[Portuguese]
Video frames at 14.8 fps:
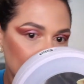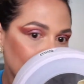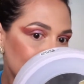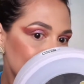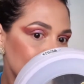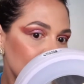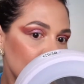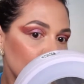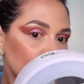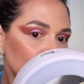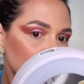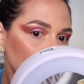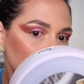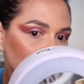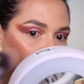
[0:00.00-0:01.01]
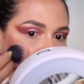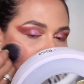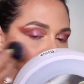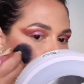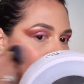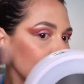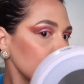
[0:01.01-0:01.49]
Ele é mais neutro do que
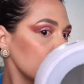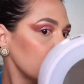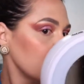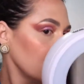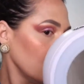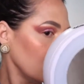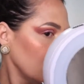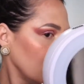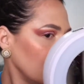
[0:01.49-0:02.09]
quente.